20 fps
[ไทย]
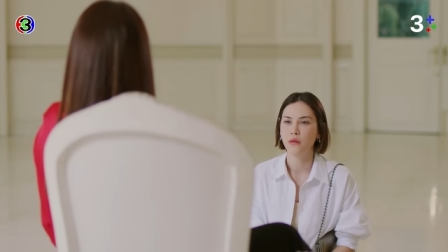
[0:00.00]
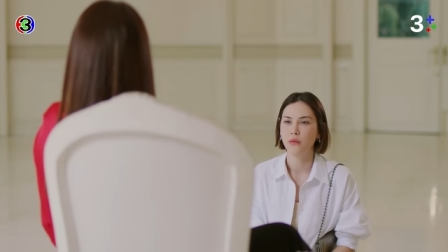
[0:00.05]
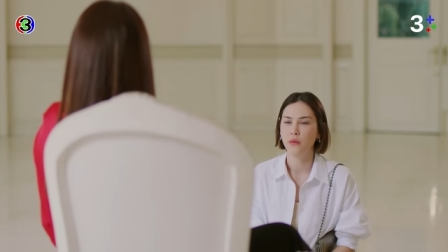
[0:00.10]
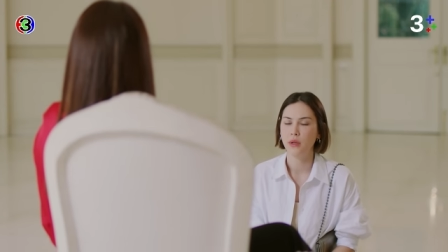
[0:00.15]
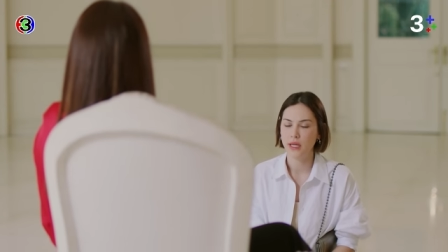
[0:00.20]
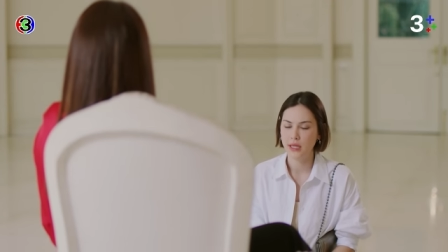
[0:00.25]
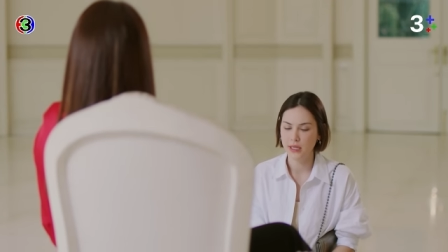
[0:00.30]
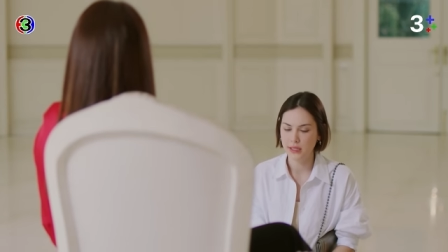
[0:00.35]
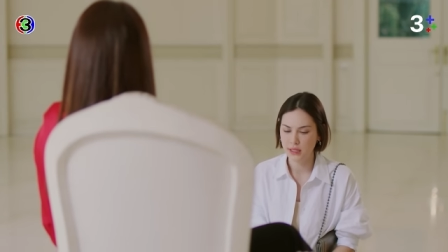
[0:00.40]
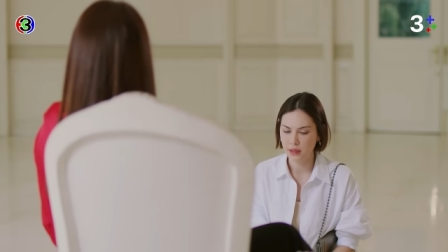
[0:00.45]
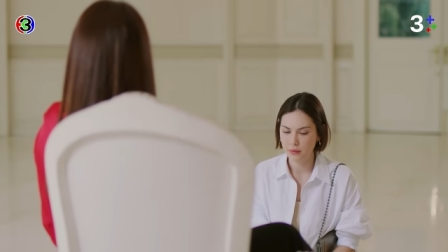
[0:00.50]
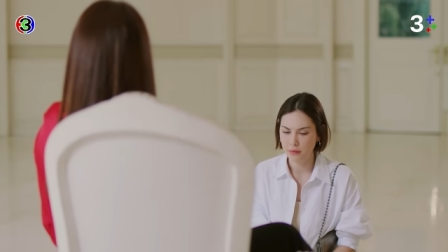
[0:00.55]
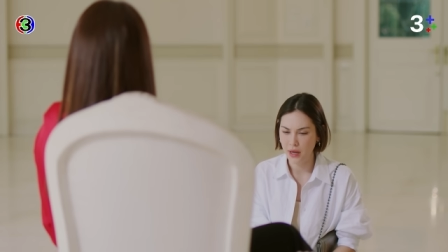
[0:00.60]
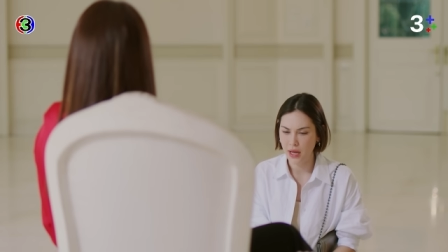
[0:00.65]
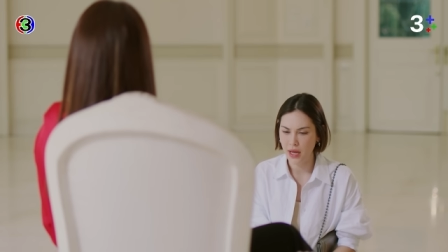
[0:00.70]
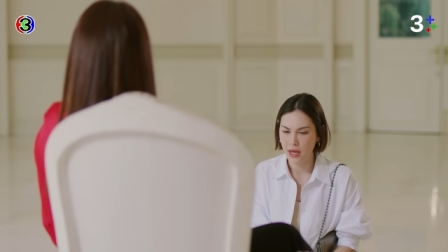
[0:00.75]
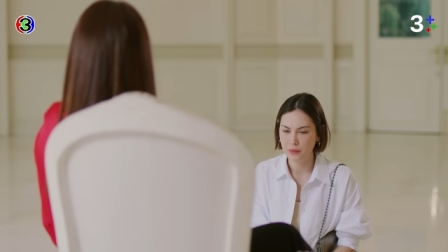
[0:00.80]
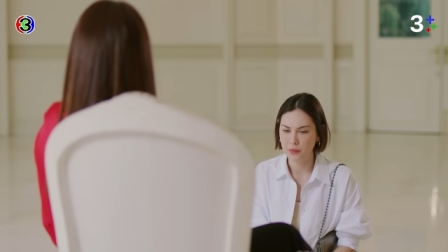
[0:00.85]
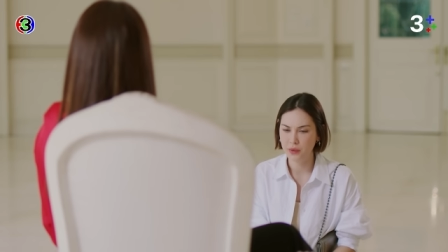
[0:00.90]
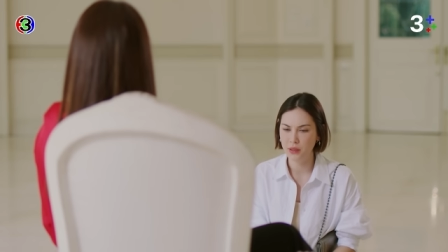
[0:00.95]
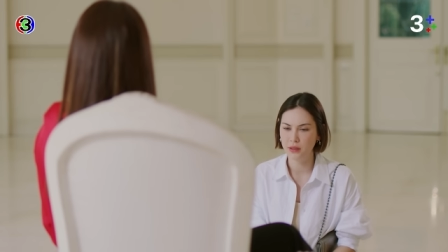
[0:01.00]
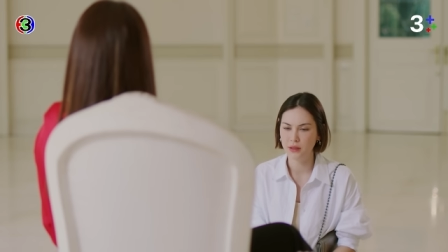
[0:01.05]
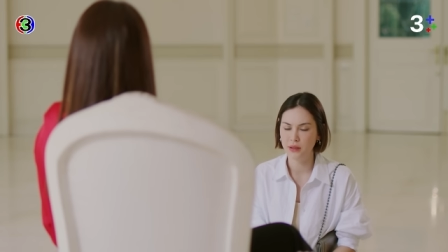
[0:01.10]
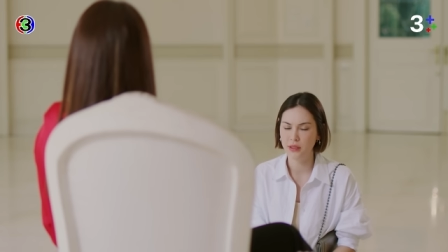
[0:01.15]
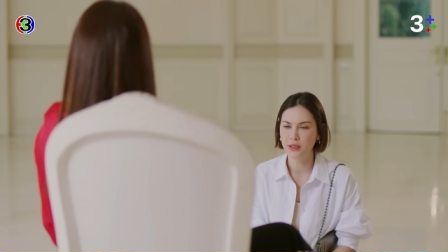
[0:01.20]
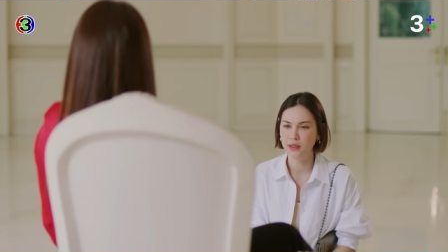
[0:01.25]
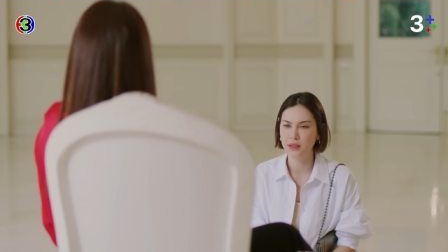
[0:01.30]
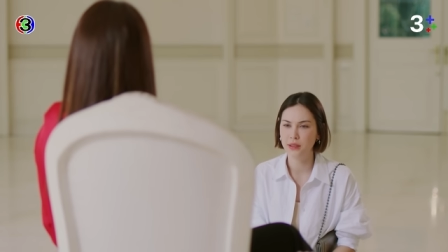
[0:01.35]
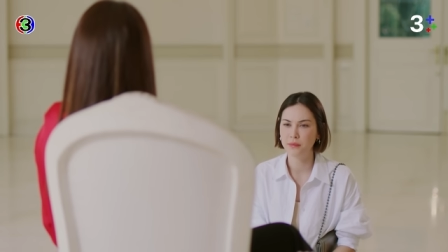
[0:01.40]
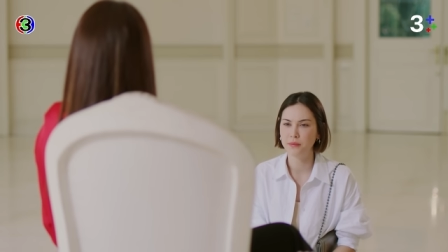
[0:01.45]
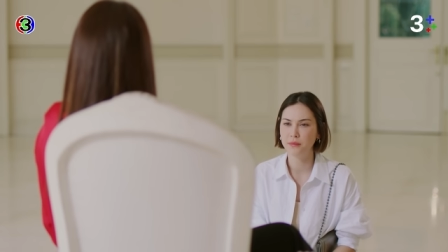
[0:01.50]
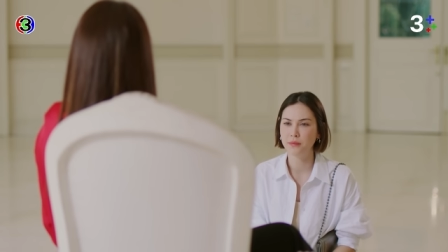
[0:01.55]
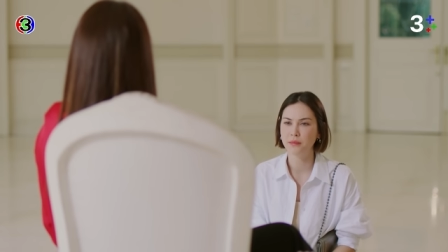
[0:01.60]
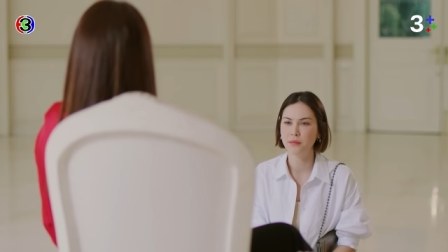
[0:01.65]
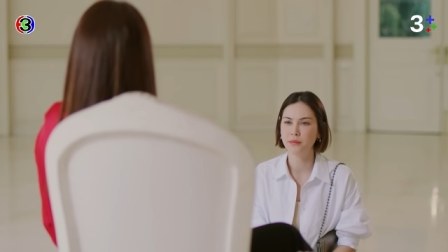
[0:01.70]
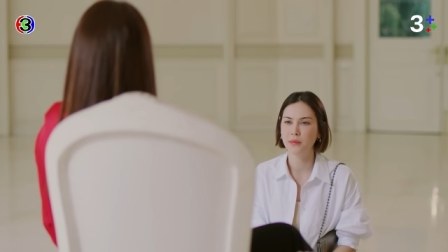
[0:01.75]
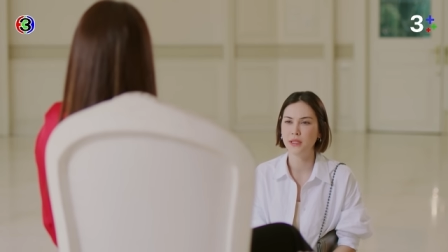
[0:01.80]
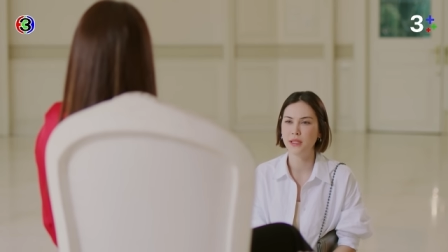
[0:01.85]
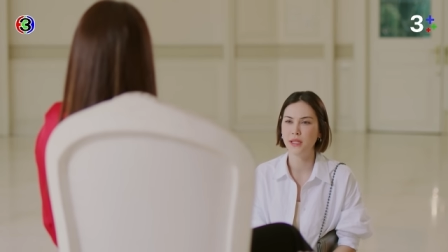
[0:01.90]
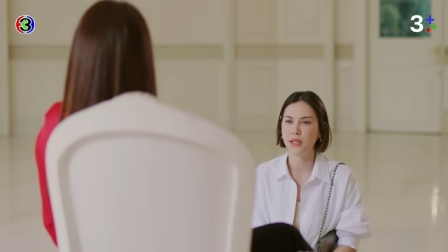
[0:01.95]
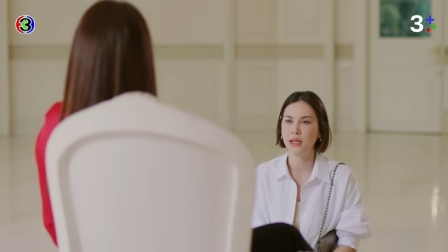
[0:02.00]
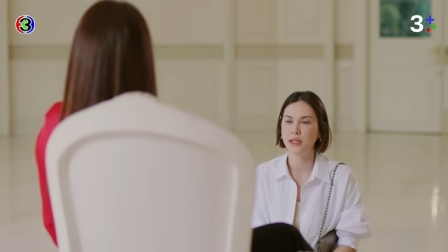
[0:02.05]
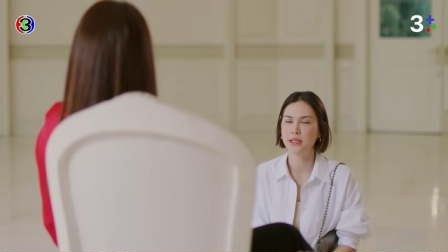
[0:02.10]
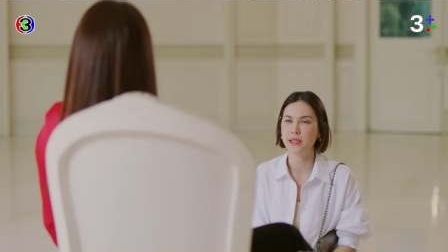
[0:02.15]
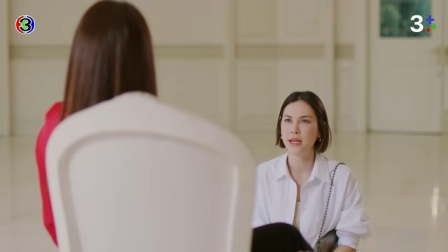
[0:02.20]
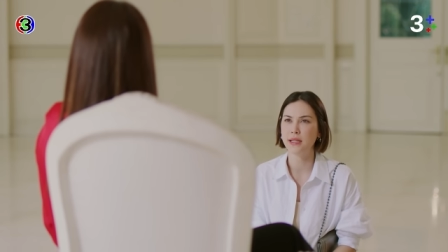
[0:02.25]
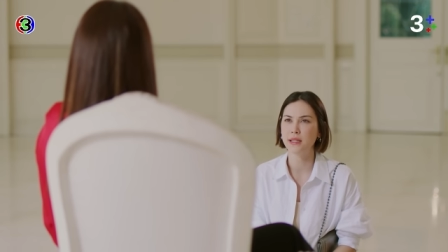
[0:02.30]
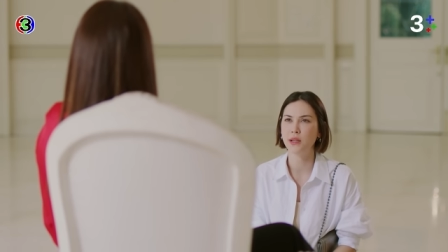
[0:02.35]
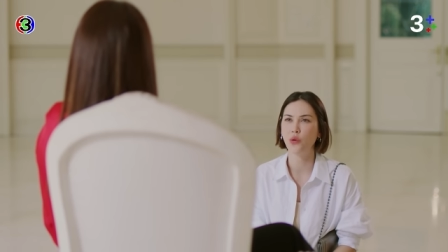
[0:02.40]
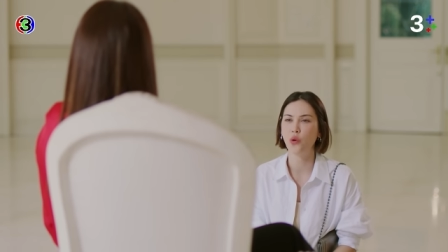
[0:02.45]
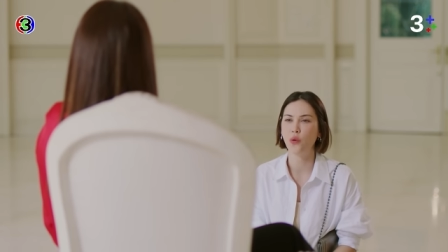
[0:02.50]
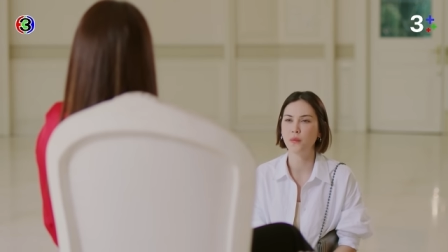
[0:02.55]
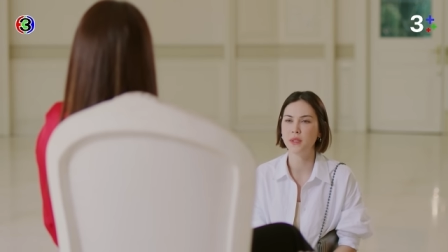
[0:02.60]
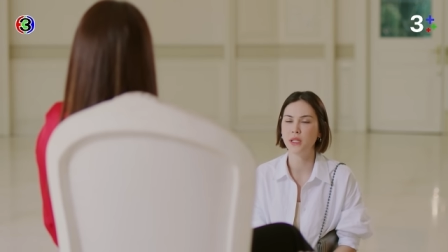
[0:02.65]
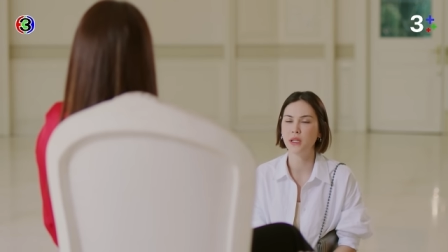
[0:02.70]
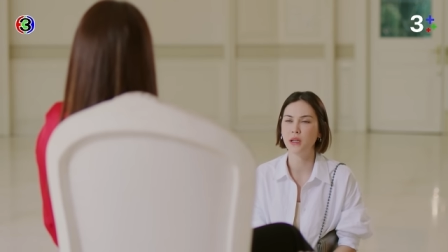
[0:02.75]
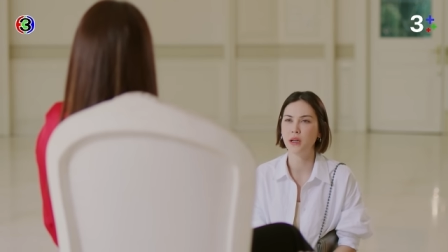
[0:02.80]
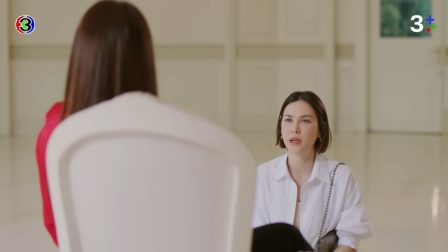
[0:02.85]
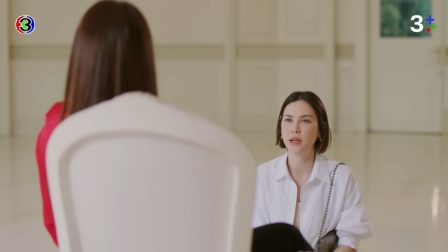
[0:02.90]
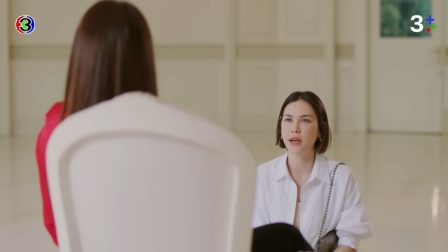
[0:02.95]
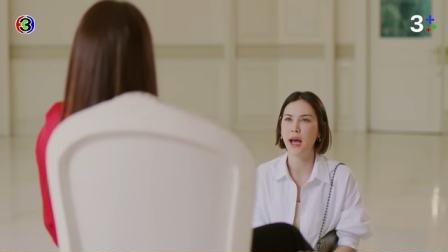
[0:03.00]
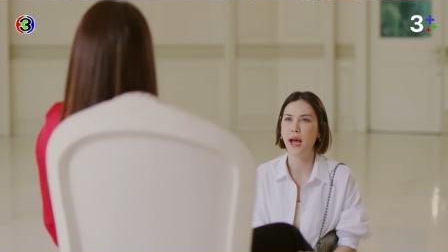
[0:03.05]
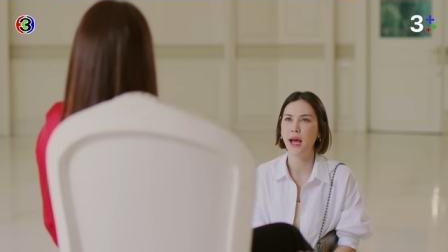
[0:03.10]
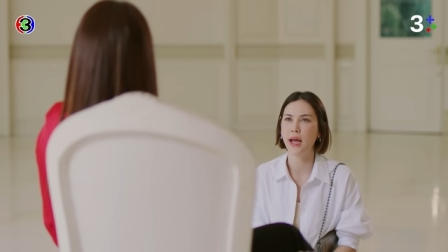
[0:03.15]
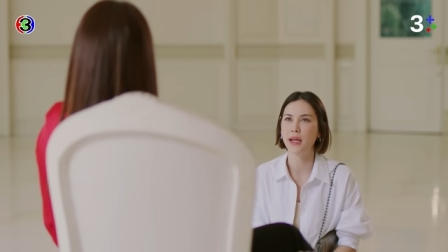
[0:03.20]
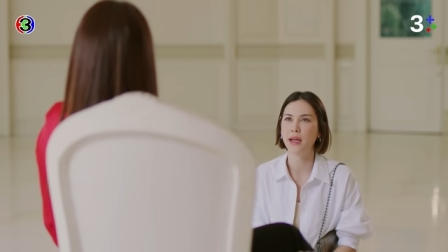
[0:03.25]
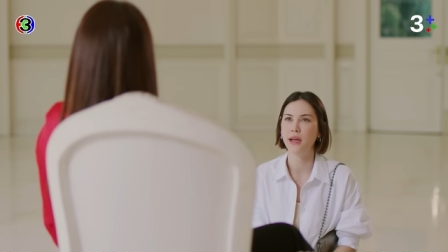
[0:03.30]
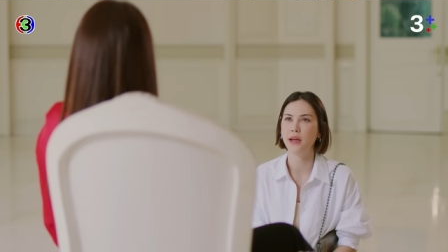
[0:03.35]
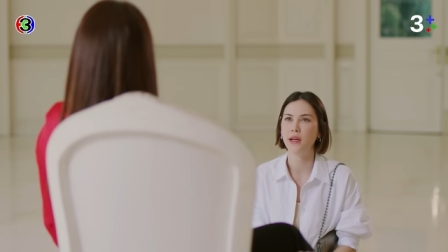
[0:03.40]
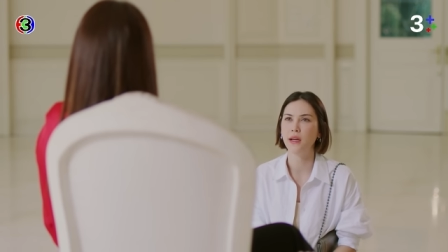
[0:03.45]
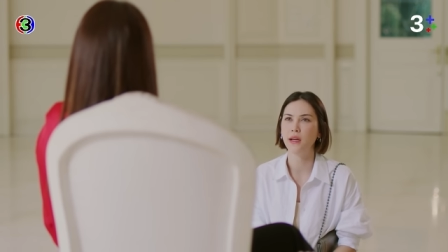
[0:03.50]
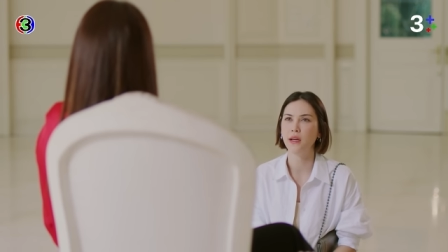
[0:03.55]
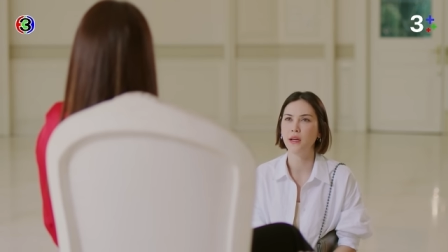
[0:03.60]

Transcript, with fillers: วันนี้ฉันมาเผื่อที่จะมาเจรจาสงบศึกกันได้อะ